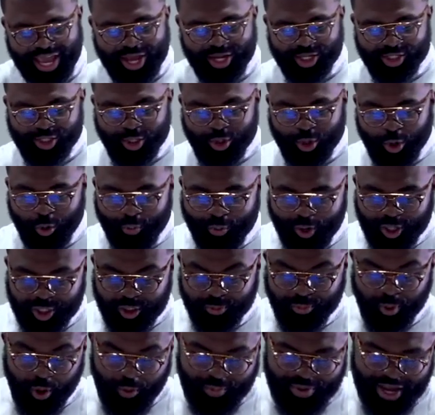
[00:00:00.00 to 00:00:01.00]
Je commence
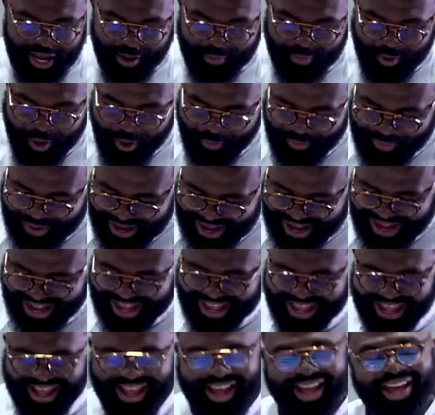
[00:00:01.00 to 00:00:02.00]
premièrement
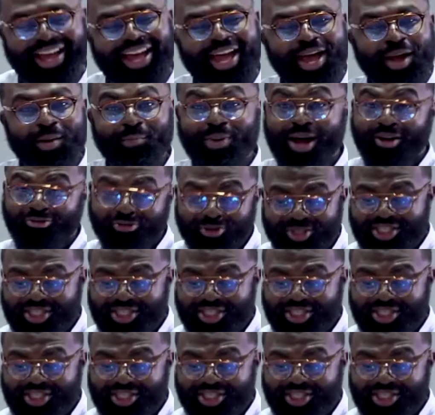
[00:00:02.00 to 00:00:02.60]
par, par vous